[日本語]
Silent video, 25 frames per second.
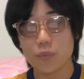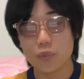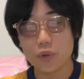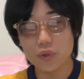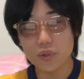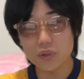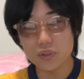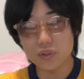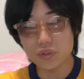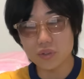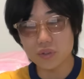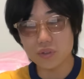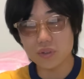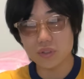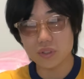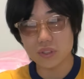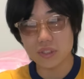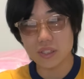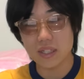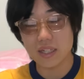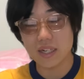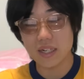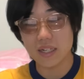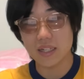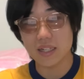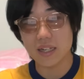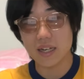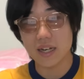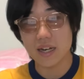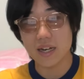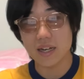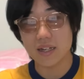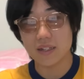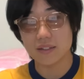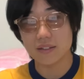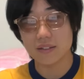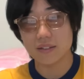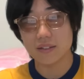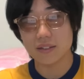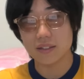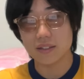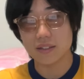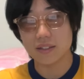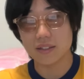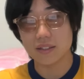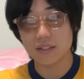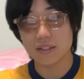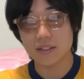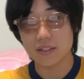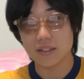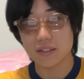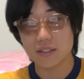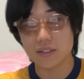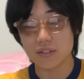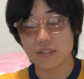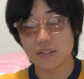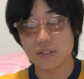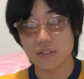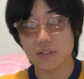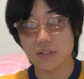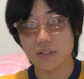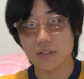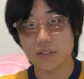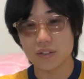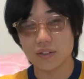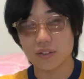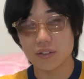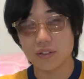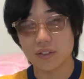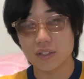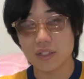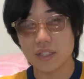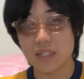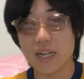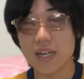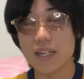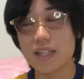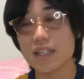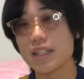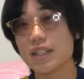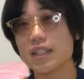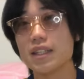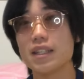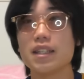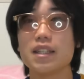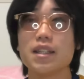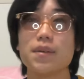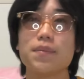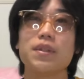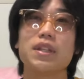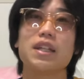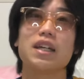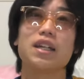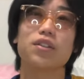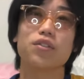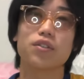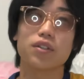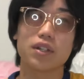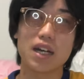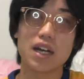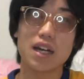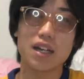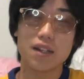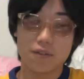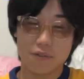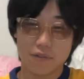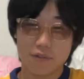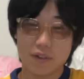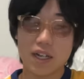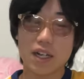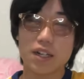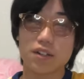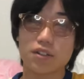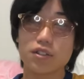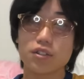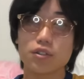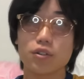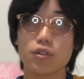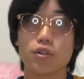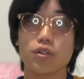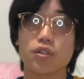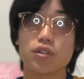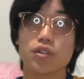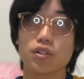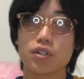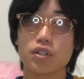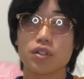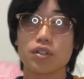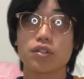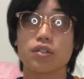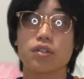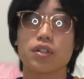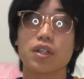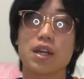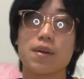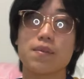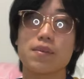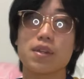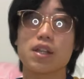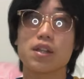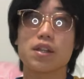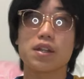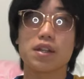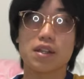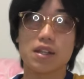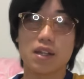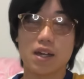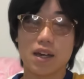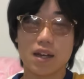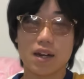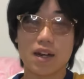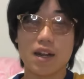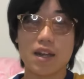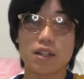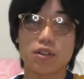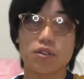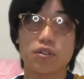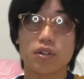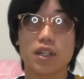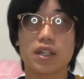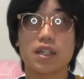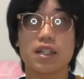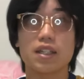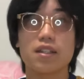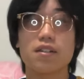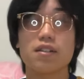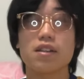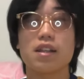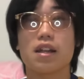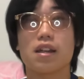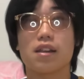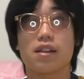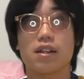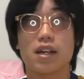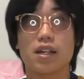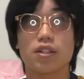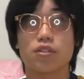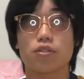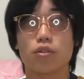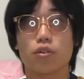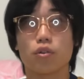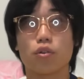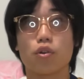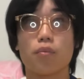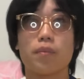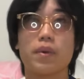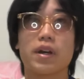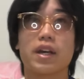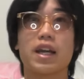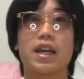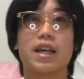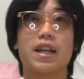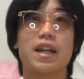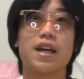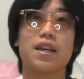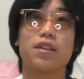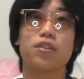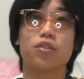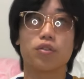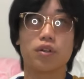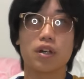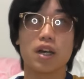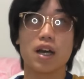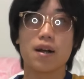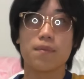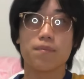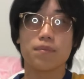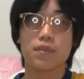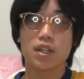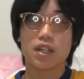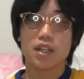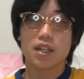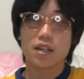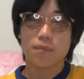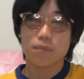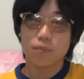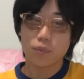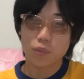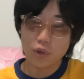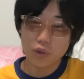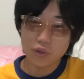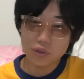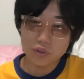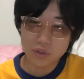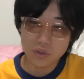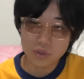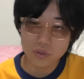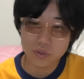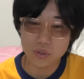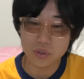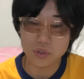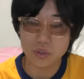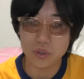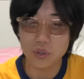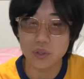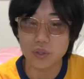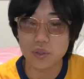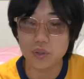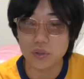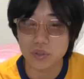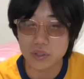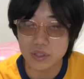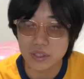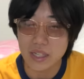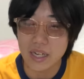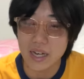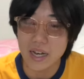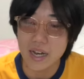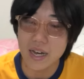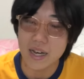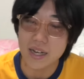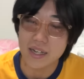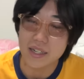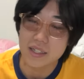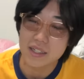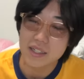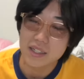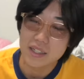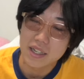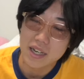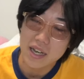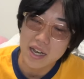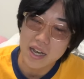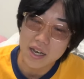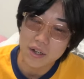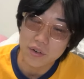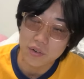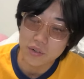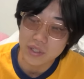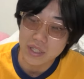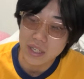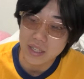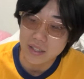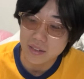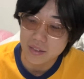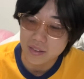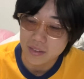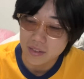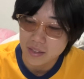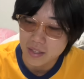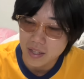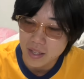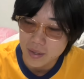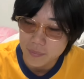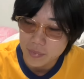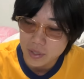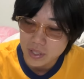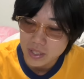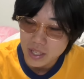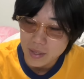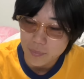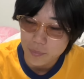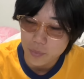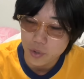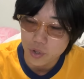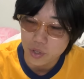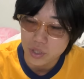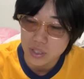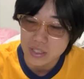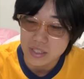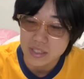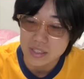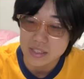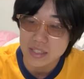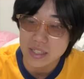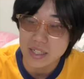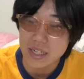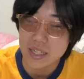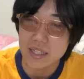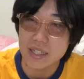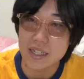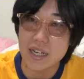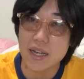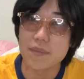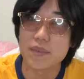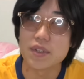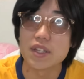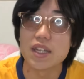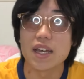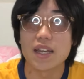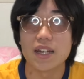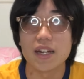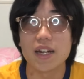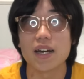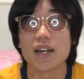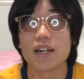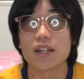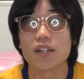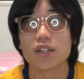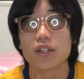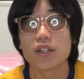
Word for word: もうちょっとさ、なんか、んちょっと、ライン引いてみたりとか、わかるこういう、ちょっとゲームチャットにさ、ラインとか引いてるじゃないですか。ちょっと細かいラインとか。もうちょっとそういうのをさ、あの、やってみてもいいんじゃないか、みたいな。